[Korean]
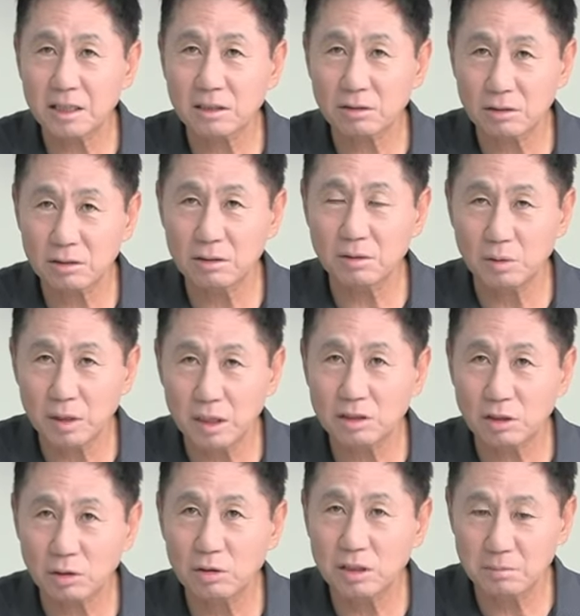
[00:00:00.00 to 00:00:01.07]
서영교 의원의
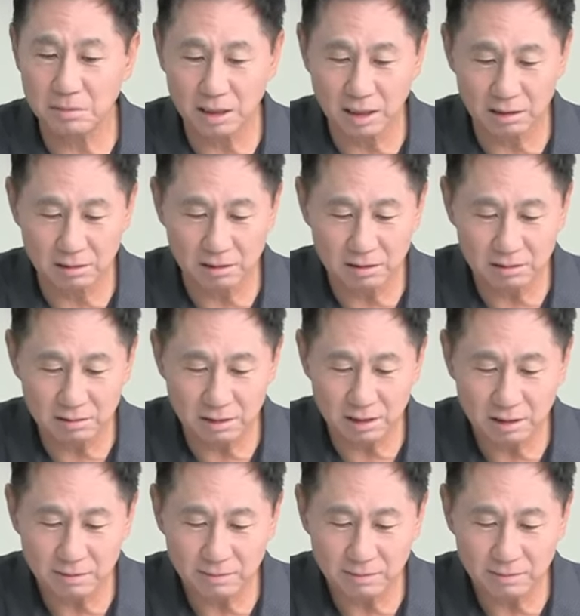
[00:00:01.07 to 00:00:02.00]
전언입니다. 이거는. 네.